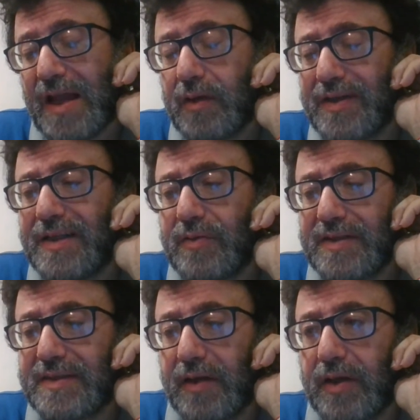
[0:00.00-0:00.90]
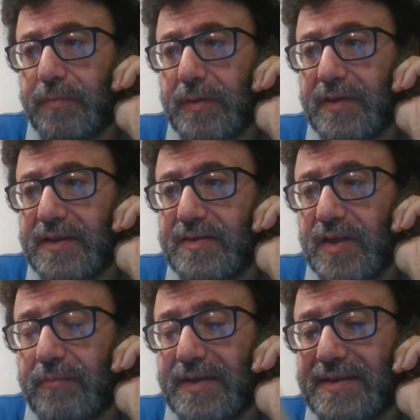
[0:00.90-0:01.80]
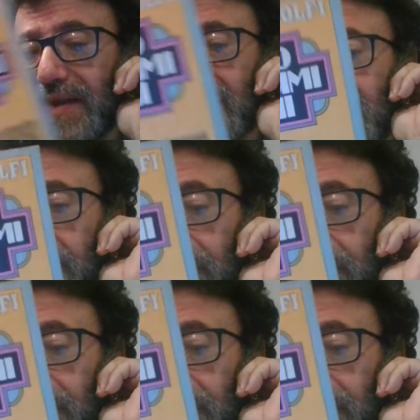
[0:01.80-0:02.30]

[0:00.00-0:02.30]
E quindi questa è una prima edizione abbastanza